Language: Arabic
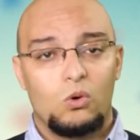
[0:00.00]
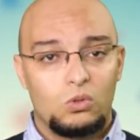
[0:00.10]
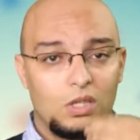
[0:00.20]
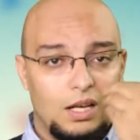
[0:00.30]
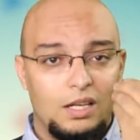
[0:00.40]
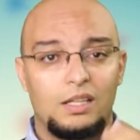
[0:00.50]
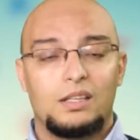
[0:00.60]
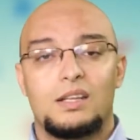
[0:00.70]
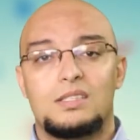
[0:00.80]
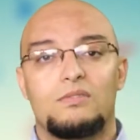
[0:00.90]

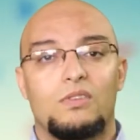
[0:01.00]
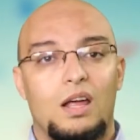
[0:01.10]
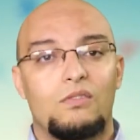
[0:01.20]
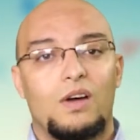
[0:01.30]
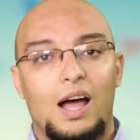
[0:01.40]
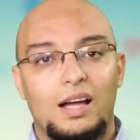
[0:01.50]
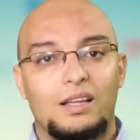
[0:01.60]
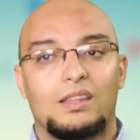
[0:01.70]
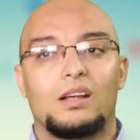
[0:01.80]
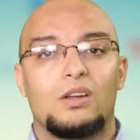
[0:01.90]
وتخلي نزيف الانف
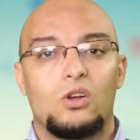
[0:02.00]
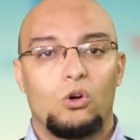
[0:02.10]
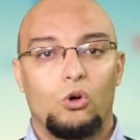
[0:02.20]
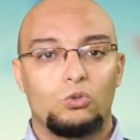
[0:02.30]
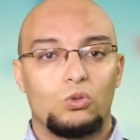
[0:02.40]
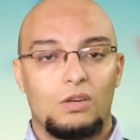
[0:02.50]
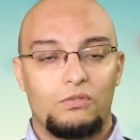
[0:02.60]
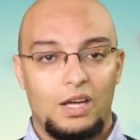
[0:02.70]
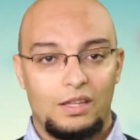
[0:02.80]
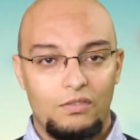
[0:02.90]
اكثر حدوثا
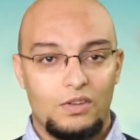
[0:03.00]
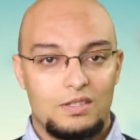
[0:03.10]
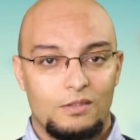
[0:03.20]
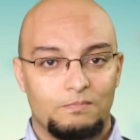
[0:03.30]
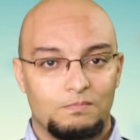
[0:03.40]
في هذا الفصل